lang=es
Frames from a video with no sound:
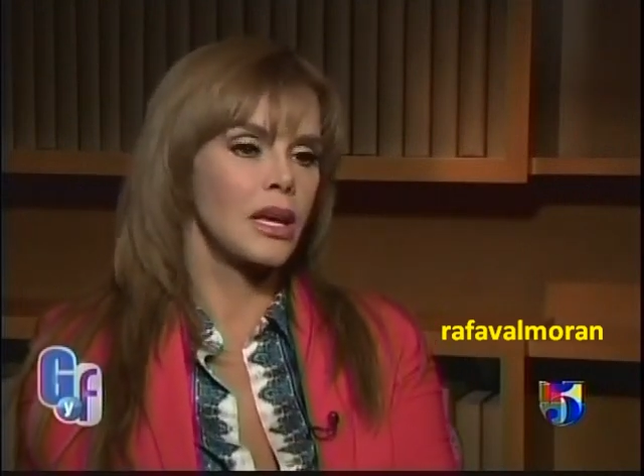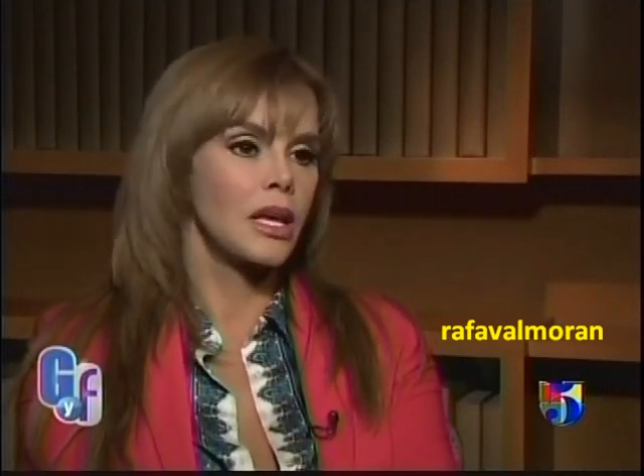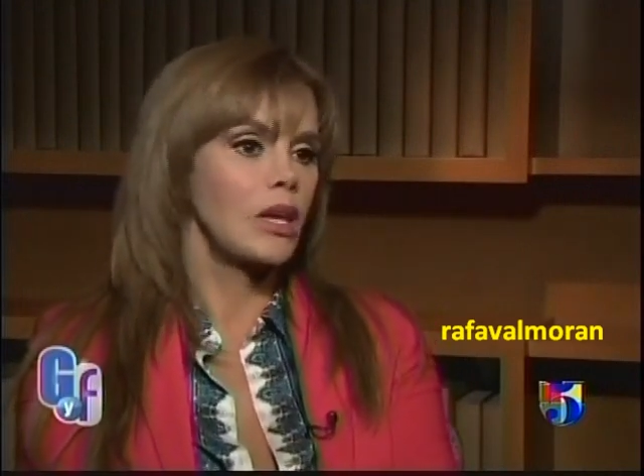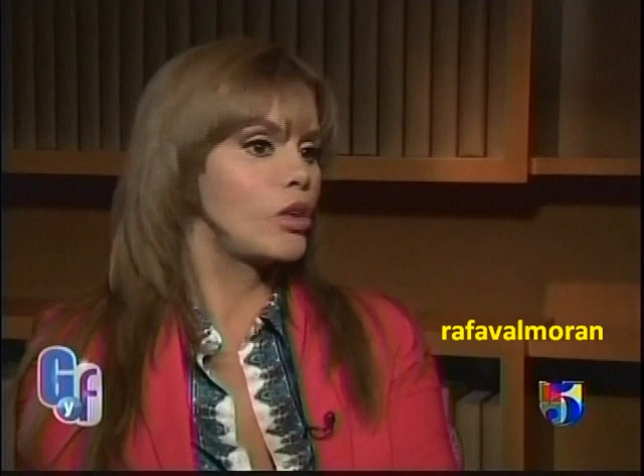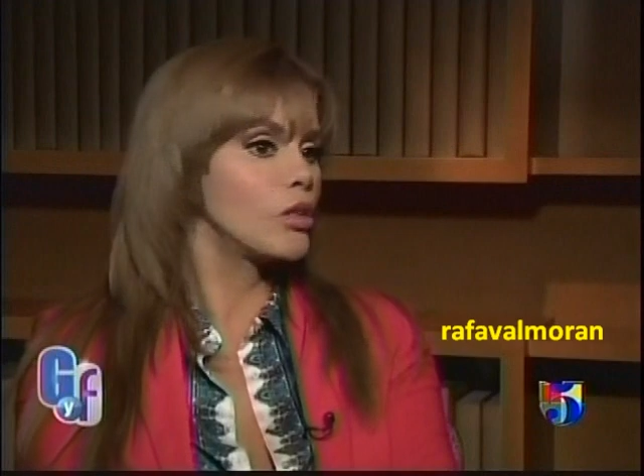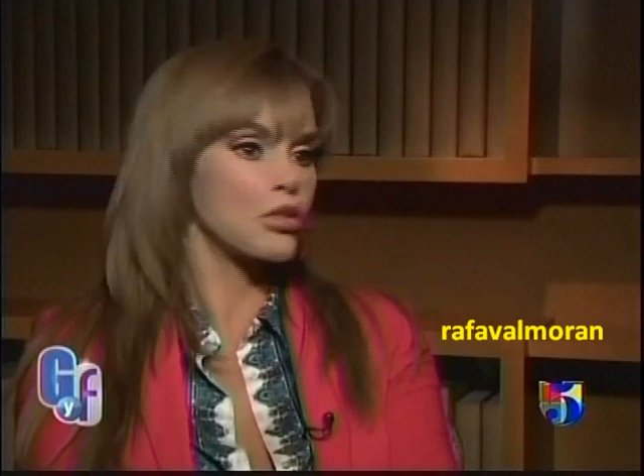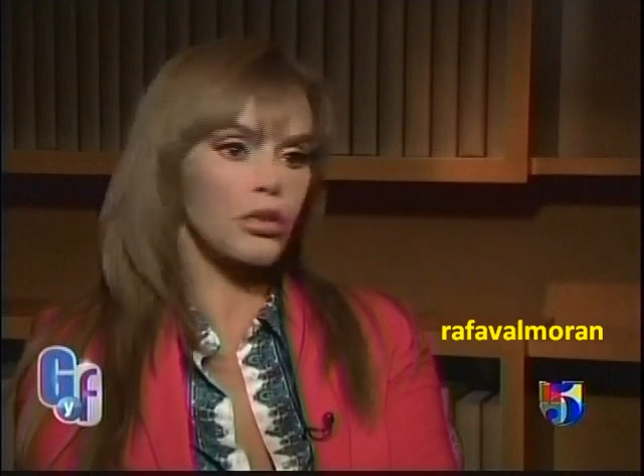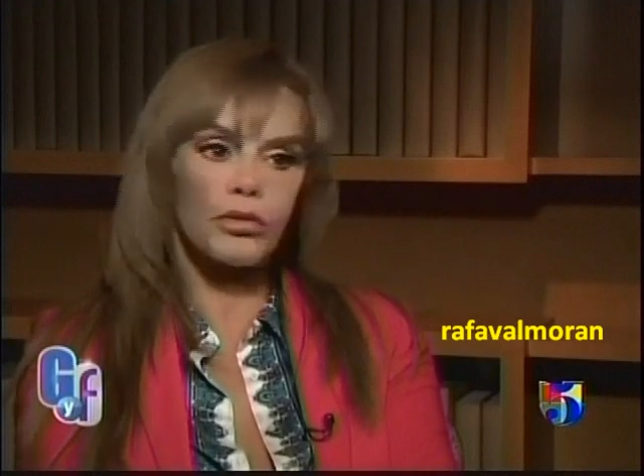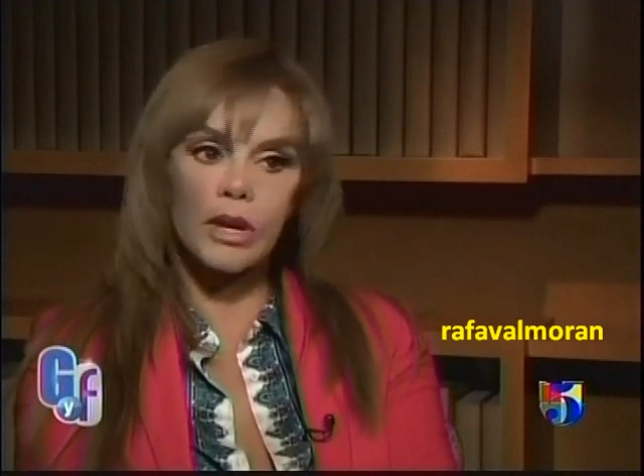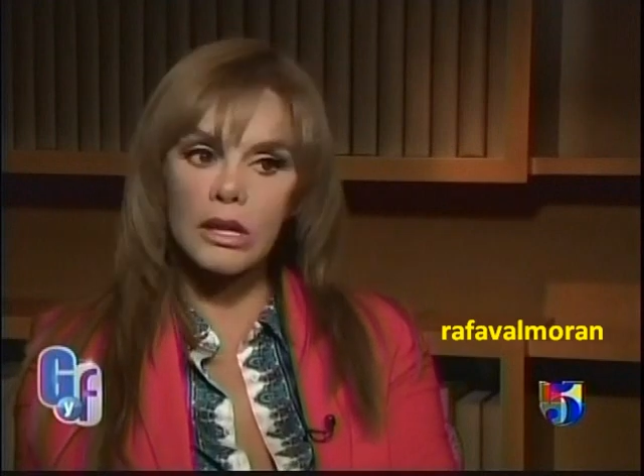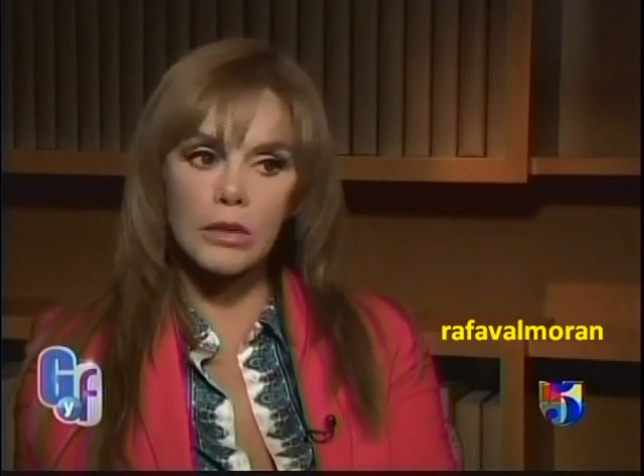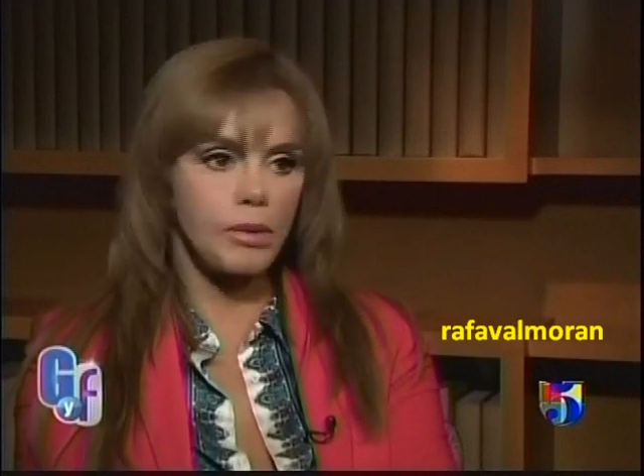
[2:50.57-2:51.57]
y yo soy
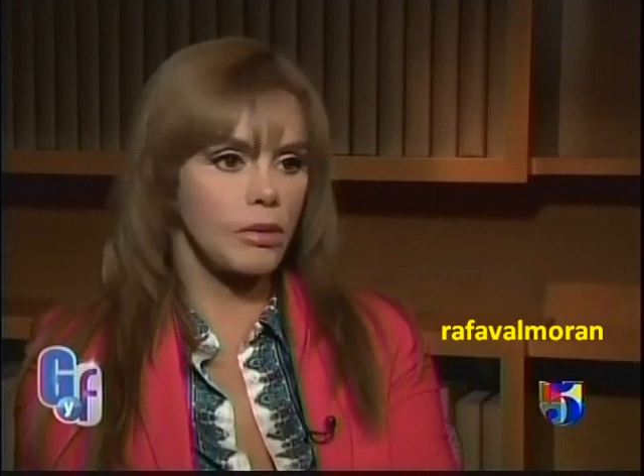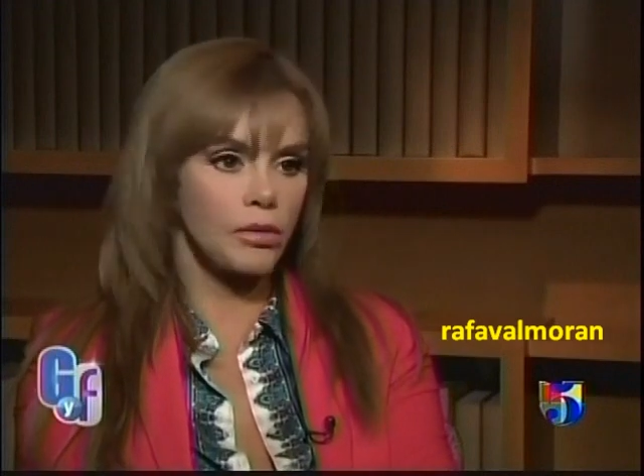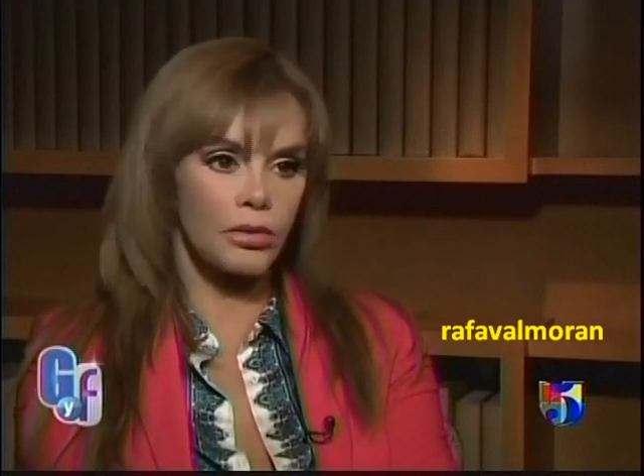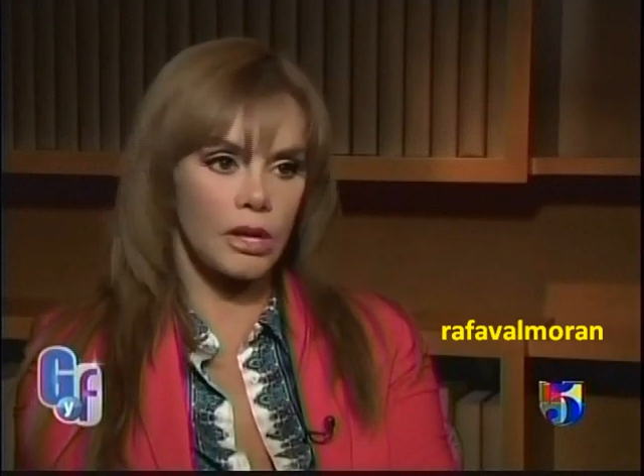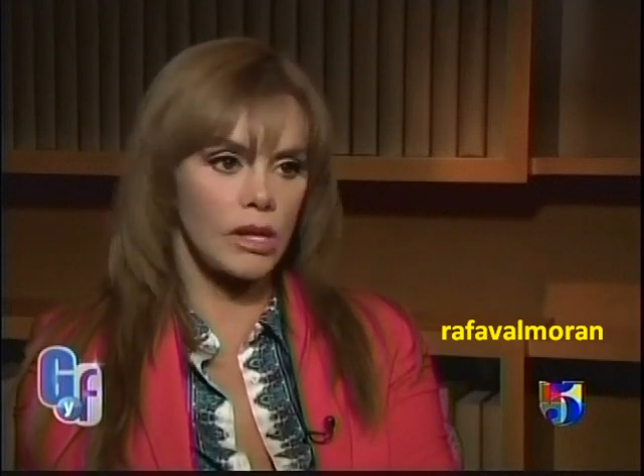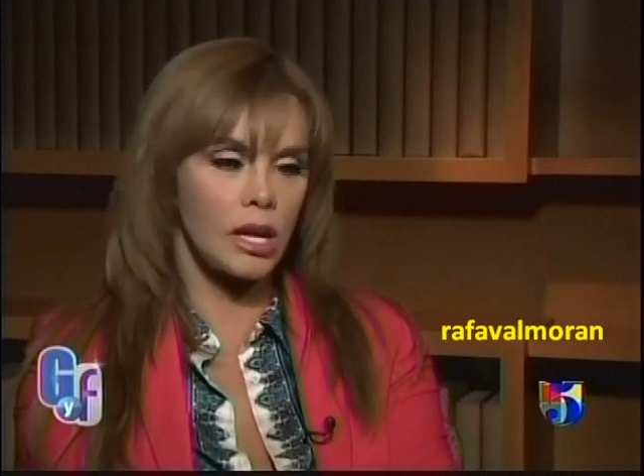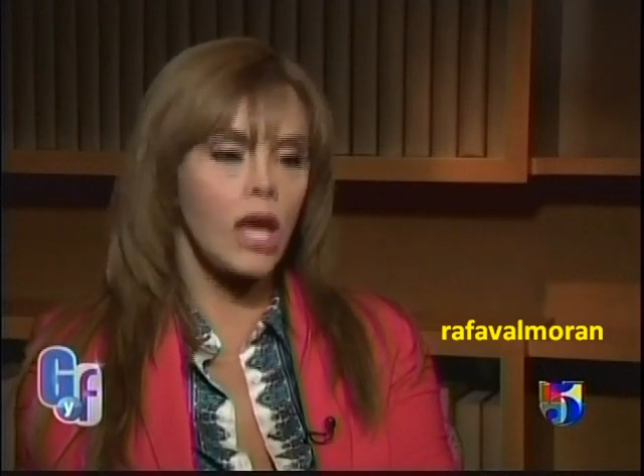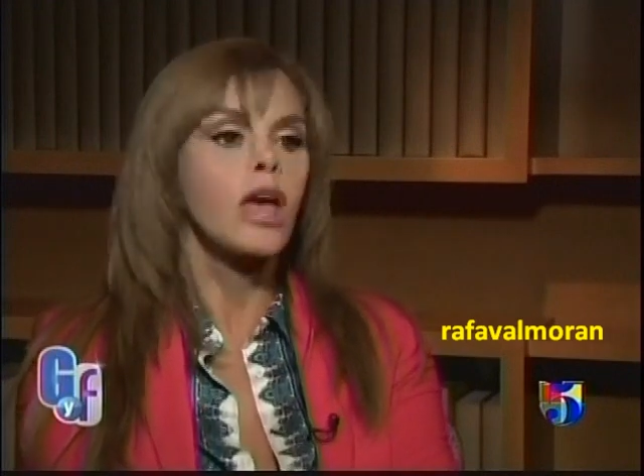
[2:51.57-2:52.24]
fan de Pedro Infante.